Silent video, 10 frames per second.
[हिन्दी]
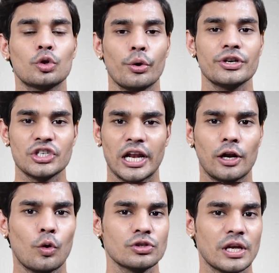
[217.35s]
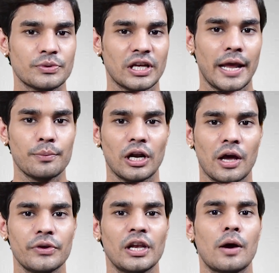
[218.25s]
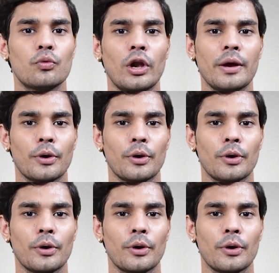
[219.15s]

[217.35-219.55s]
तो इस चैनल को सब्सक्राइब करना भी ना भूलें